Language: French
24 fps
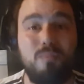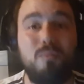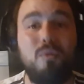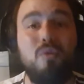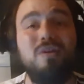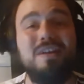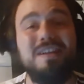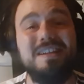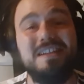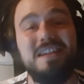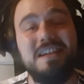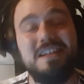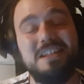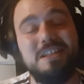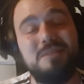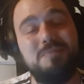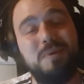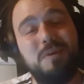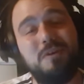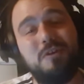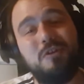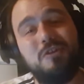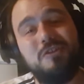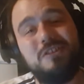Bon les gars,
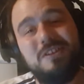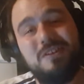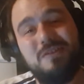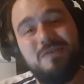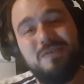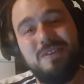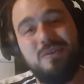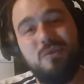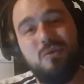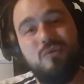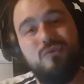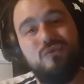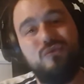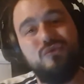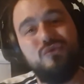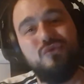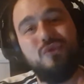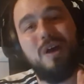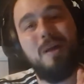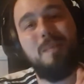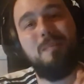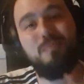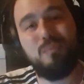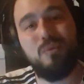j'espère que cette vidéo vous
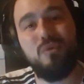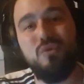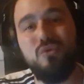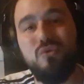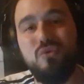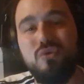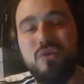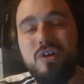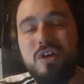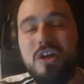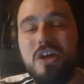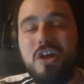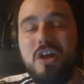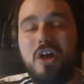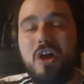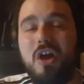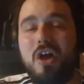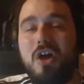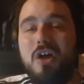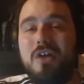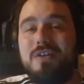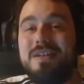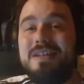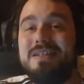aura plu.
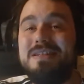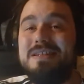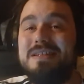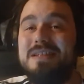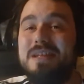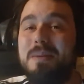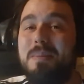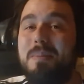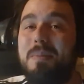Euh, n'hésitez